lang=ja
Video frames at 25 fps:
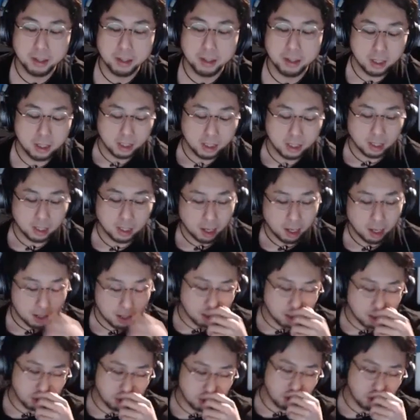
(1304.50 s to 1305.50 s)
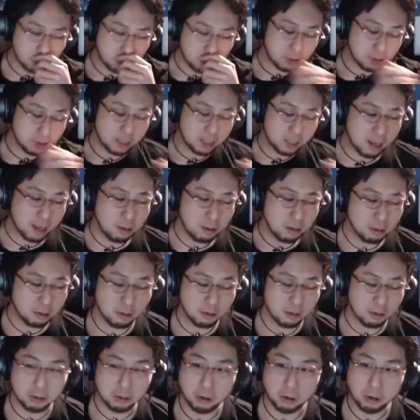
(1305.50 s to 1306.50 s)
誰だろう。誰予想。
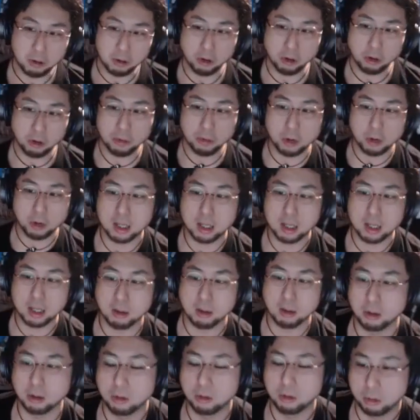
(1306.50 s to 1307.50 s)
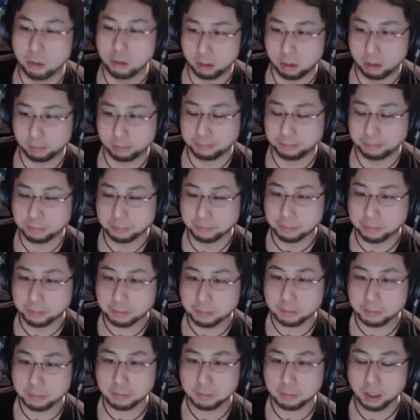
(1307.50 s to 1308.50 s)
男も書いて。男も
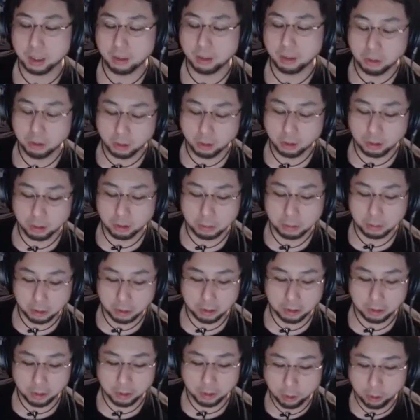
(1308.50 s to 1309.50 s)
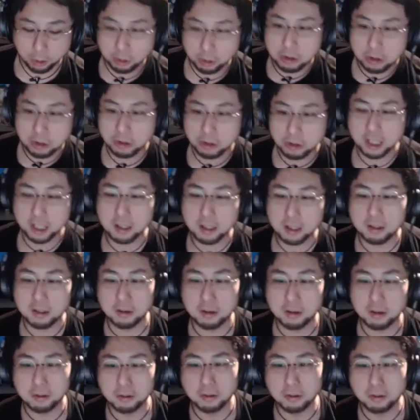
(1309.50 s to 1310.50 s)
男もこの人じゃねっていう
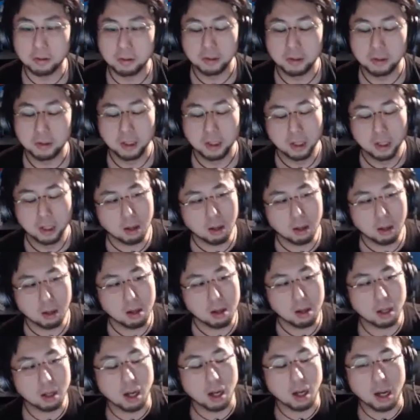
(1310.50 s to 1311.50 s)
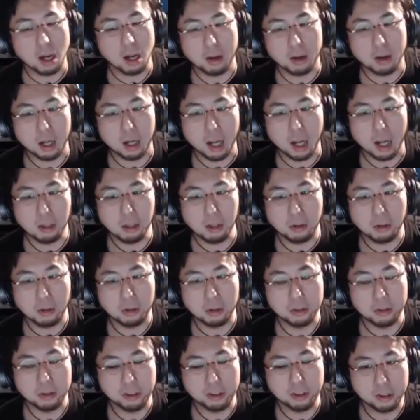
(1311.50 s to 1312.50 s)
の誰かな。かが加藤
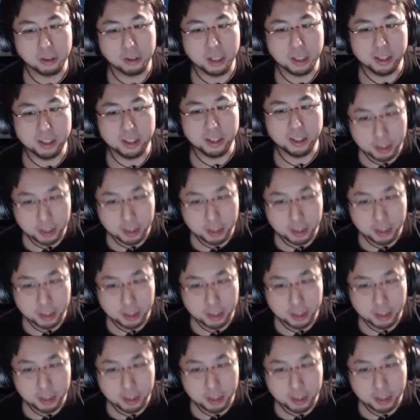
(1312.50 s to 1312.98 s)
純一、